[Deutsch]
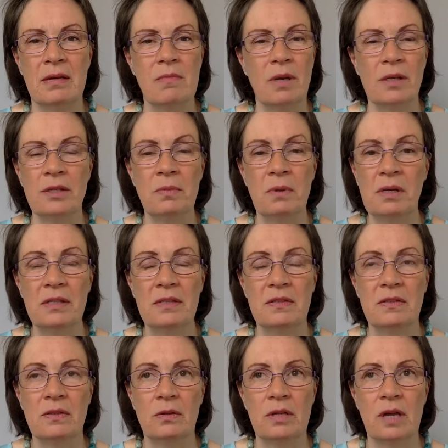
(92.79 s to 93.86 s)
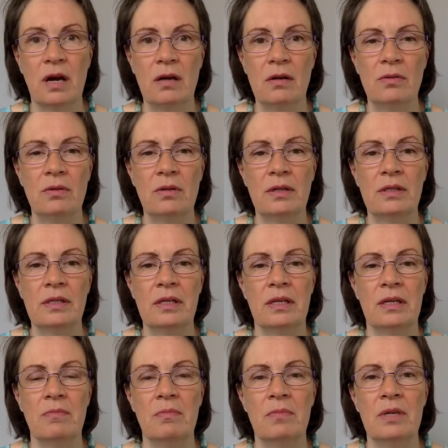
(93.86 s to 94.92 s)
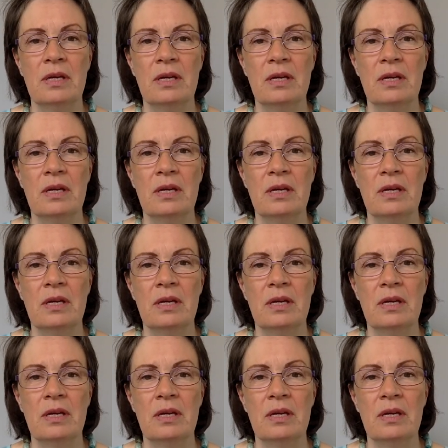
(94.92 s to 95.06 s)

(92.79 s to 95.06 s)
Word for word: Manchmal ist es total unangenehm.